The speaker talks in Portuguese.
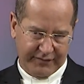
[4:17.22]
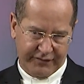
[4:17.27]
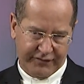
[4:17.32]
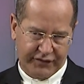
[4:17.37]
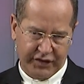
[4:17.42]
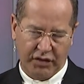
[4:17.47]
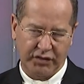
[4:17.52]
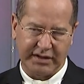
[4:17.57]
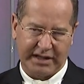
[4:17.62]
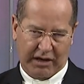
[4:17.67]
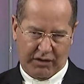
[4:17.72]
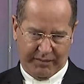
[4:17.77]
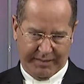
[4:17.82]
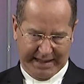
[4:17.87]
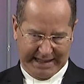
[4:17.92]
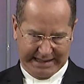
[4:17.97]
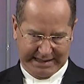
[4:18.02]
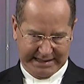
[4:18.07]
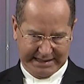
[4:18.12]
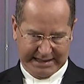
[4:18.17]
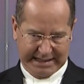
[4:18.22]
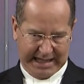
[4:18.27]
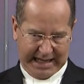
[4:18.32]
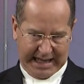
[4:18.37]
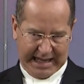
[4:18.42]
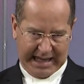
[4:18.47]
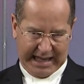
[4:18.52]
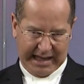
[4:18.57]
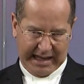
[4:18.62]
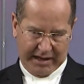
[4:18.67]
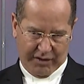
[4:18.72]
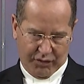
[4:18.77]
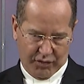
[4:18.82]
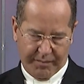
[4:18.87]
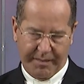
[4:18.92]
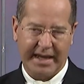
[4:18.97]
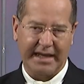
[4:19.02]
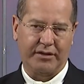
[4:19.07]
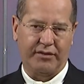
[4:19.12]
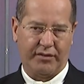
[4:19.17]
frontalmente o
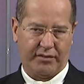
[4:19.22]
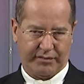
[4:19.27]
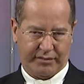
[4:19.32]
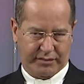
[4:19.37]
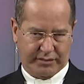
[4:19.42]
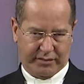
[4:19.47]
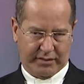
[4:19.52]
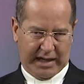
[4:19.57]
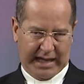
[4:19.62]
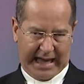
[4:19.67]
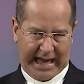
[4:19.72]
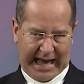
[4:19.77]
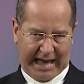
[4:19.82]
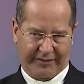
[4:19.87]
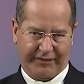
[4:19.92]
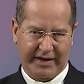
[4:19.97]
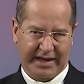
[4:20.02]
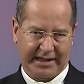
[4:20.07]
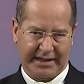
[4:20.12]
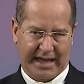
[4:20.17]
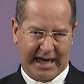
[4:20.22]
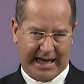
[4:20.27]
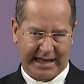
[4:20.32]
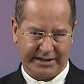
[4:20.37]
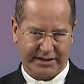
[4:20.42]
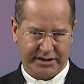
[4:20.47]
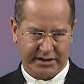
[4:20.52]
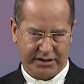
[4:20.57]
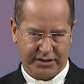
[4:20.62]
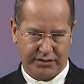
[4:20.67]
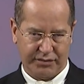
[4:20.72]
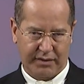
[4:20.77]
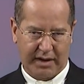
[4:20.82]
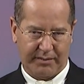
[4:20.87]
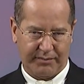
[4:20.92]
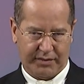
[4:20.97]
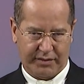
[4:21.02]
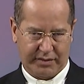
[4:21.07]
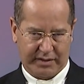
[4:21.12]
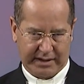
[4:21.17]
bem comum, a verdade e o
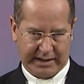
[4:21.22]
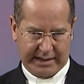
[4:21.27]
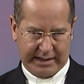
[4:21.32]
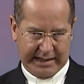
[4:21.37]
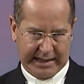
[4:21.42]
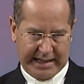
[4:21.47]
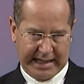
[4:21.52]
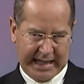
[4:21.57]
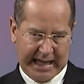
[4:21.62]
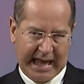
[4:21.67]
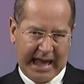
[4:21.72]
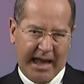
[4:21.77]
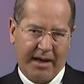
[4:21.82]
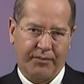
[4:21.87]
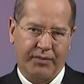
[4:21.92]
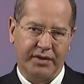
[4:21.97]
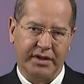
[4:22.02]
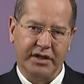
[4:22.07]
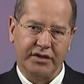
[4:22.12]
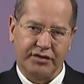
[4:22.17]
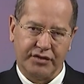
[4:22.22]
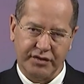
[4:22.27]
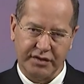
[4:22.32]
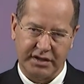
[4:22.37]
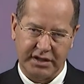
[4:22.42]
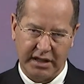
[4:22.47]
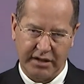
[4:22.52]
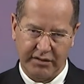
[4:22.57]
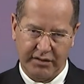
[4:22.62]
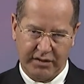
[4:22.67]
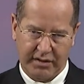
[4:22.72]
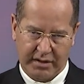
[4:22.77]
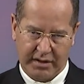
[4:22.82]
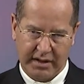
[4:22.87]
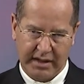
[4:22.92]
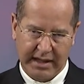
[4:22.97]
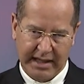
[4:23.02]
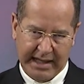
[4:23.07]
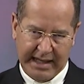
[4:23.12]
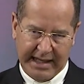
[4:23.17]
amor. Por isso, Senhor,
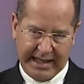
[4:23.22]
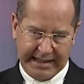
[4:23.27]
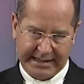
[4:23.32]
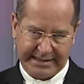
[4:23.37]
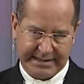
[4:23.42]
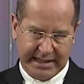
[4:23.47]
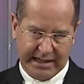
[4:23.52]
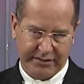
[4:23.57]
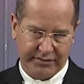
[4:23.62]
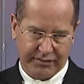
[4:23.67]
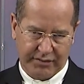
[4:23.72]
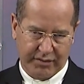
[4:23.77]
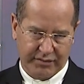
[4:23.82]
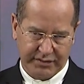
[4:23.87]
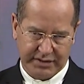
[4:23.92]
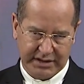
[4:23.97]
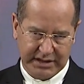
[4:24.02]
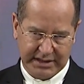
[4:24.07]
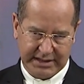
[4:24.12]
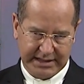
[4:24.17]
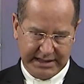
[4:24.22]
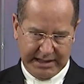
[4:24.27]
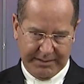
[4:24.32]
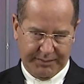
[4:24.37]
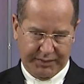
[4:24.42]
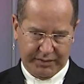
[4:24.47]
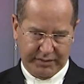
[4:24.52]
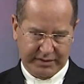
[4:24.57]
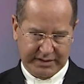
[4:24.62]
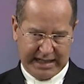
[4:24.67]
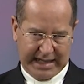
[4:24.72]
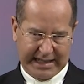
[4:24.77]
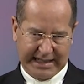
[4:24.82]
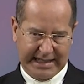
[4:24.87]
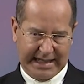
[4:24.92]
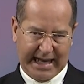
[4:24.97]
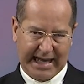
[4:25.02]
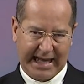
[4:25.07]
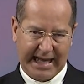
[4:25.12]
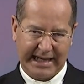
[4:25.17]
estando com os discípulos
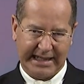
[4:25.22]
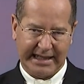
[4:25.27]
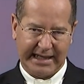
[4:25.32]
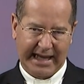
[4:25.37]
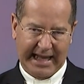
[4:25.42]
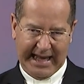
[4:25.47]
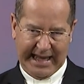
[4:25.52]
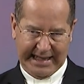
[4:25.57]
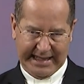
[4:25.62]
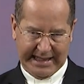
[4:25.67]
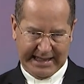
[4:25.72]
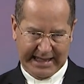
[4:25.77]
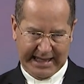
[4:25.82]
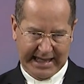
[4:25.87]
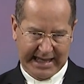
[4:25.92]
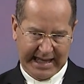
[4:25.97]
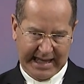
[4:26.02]
ali na Galiléia,